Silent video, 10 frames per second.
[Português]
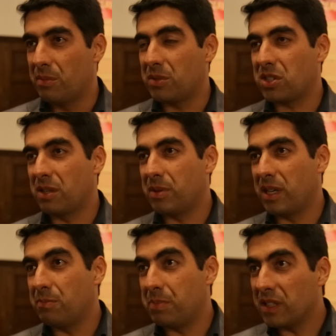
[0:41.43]
mas
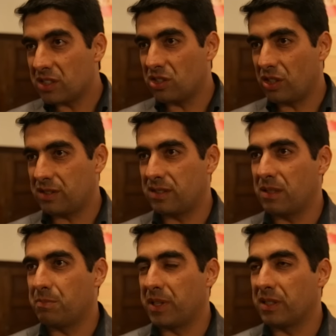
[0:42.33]
também pelas
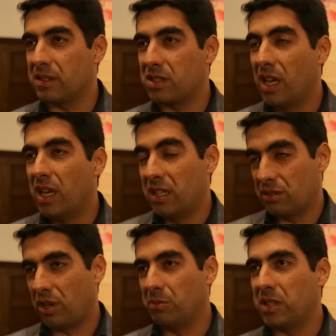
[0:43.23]
nossas empresas e,
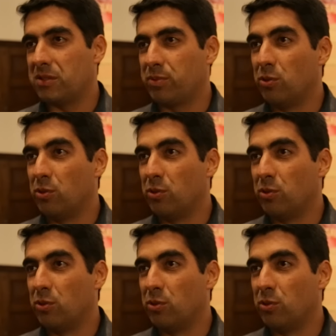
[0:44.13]
naturalmente,